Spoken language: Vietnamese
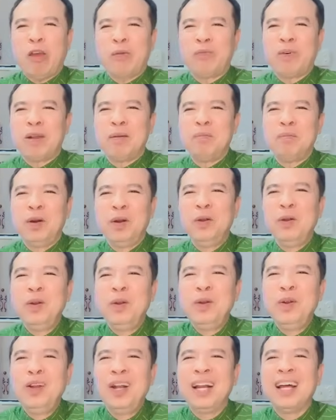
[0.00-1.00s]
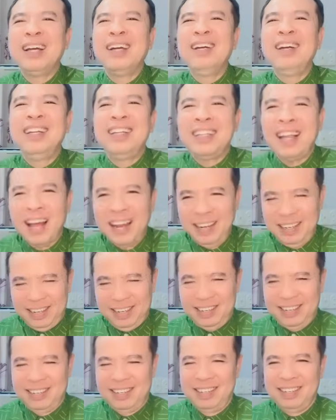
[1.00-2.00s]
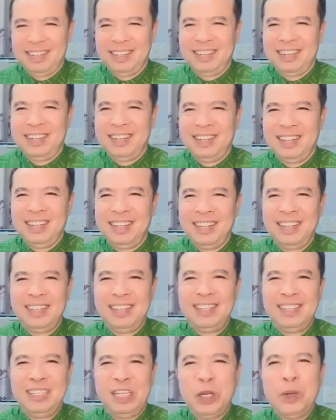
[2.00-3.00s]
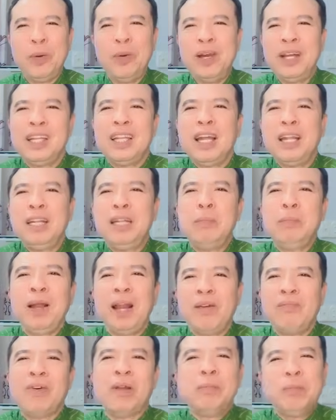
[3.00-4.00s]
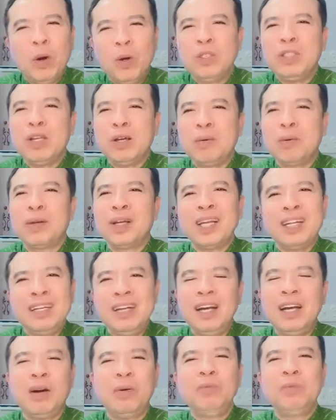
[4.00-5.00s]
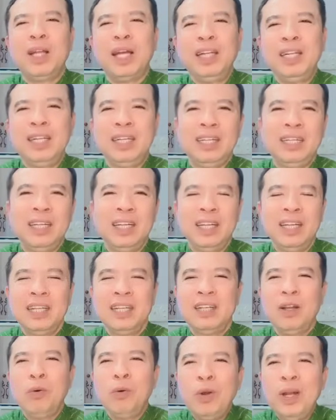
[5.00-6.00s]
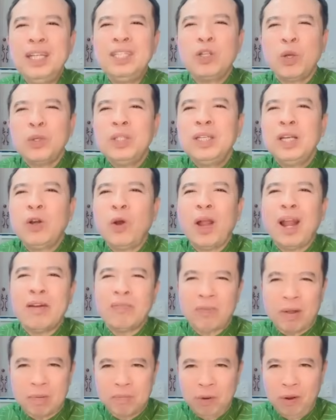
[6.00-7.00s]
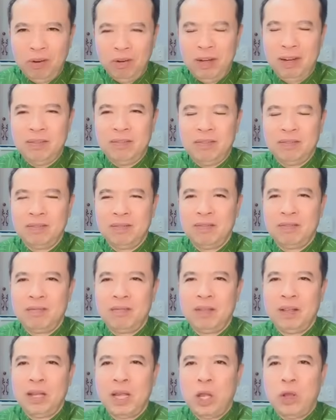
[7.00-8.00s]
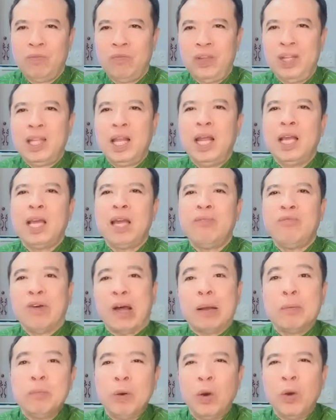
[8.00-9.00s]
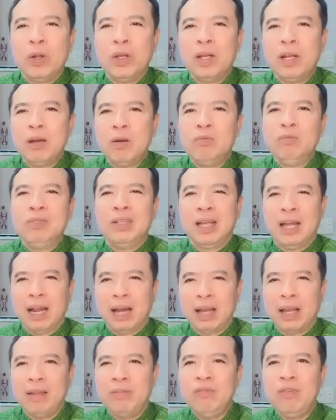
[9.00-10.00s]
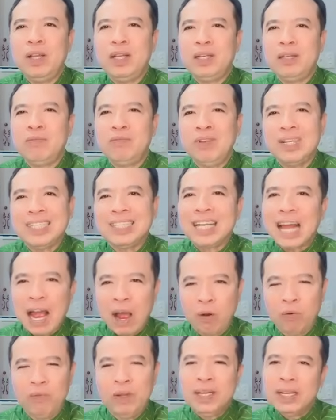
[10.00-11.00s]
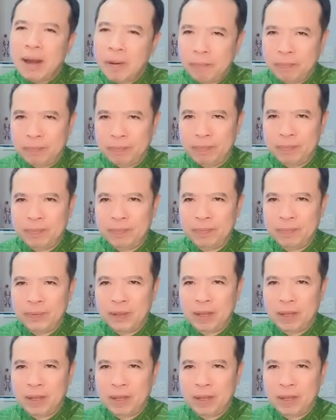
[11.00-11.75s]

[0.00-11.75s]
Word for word: cái kẻ phản bội luôn luôn là người thân chỉ có người thân thì mới là phản bội chứ còn cái đứa không thân thì đâu có lý do gì gọi là phản bội đâu vì thế cái phản bội nó không chỉ là cái vết vết dao vết đâm